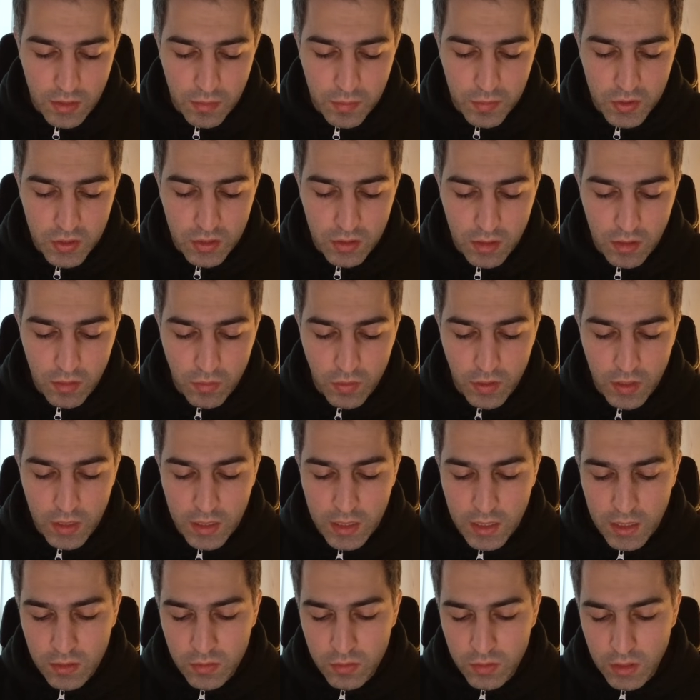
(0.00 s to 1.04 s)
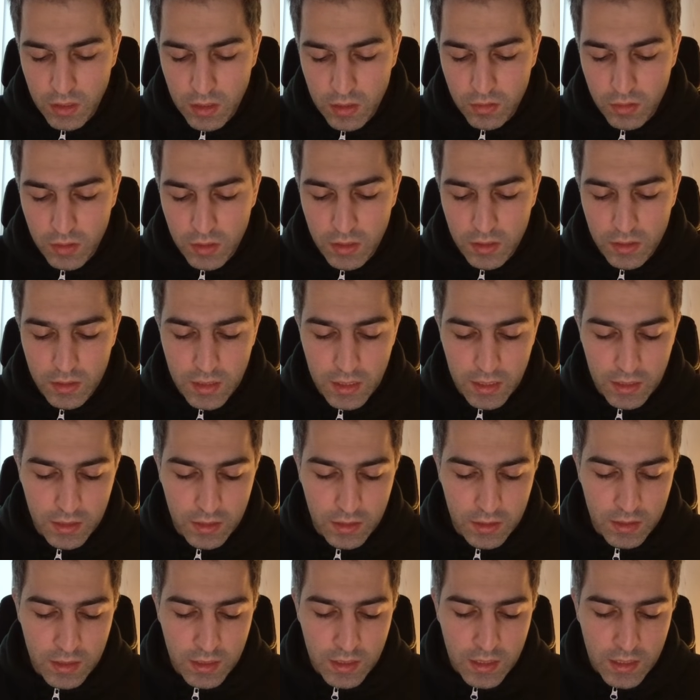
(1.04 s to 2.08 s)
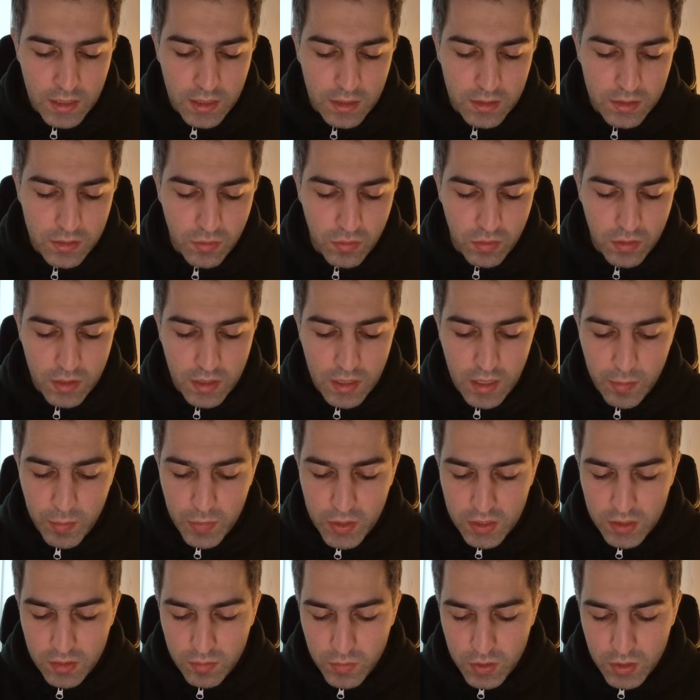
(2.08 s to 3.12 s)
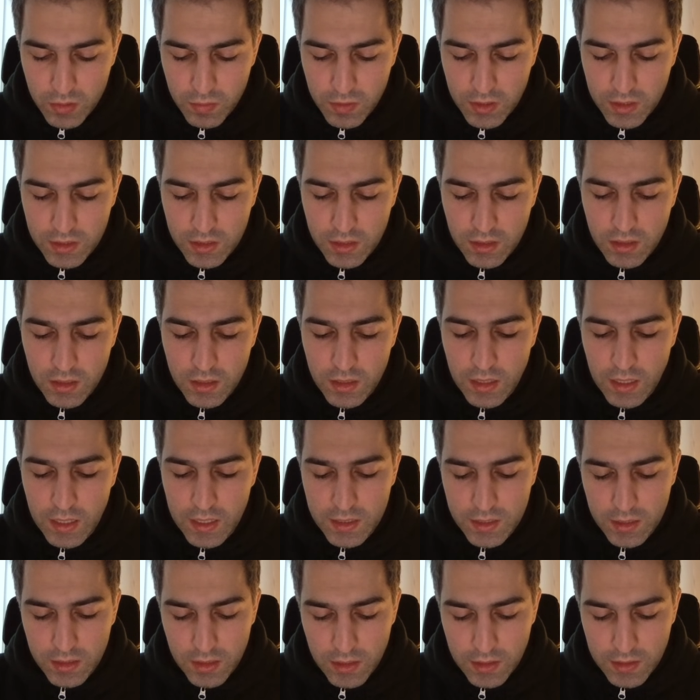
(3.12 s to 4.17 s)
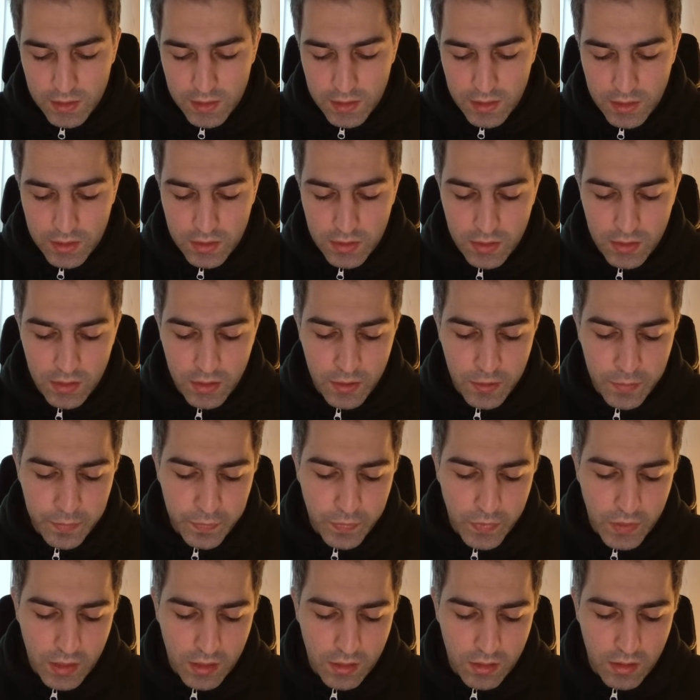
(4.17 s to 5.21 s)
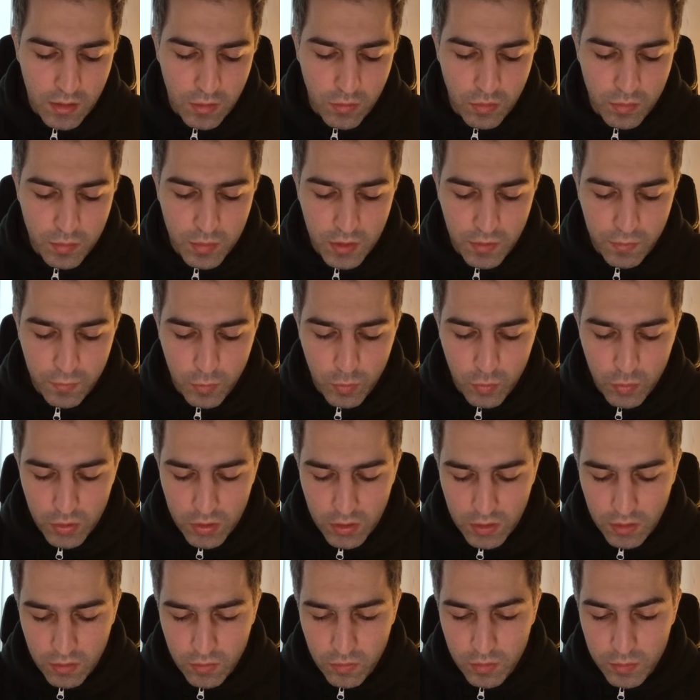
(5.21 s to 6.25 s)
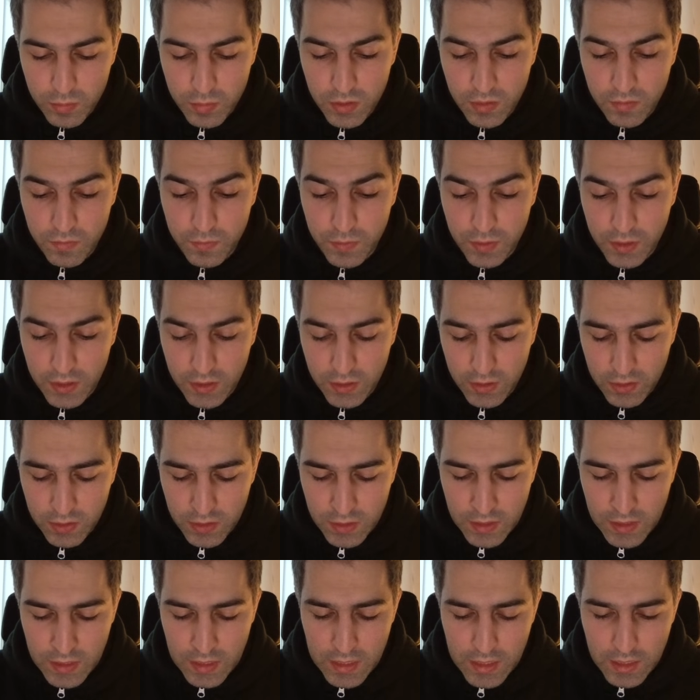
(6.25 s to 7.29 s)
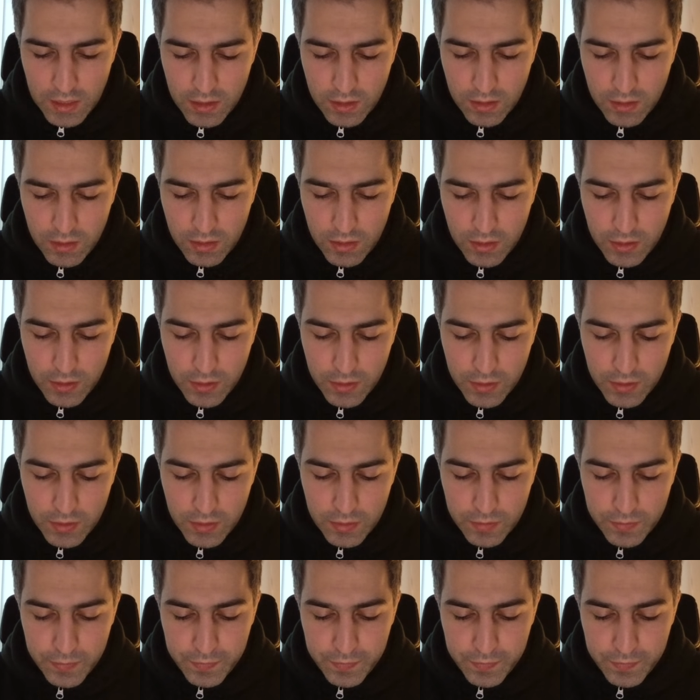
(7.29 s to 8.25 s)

написано, какой аккаунт, какая дата, сколько комиссий мы заплатили, ID транзакции, какой был вход, какой был выход. А,